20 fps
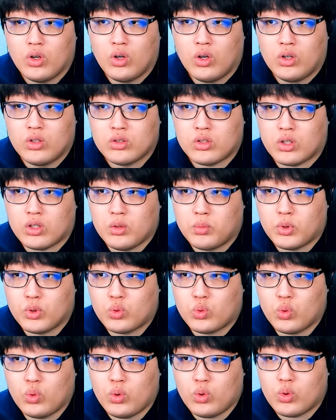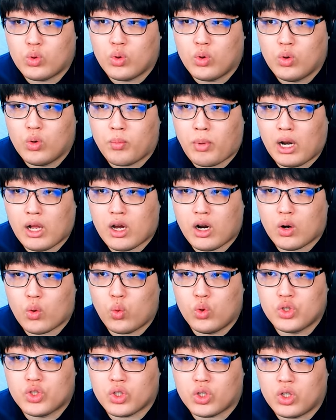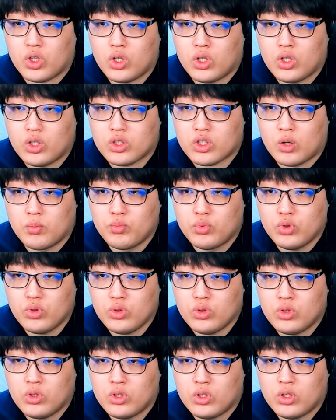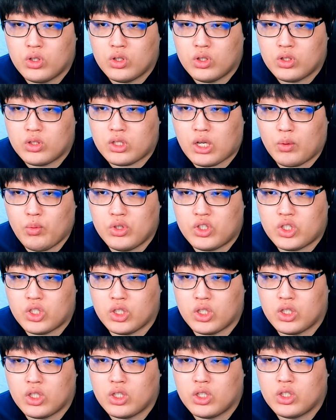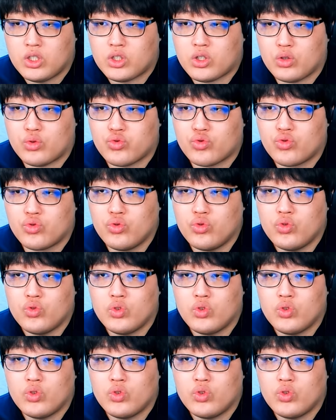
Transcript: 자 이번에 또 발가락 골절 전부 제 위치 시켜주고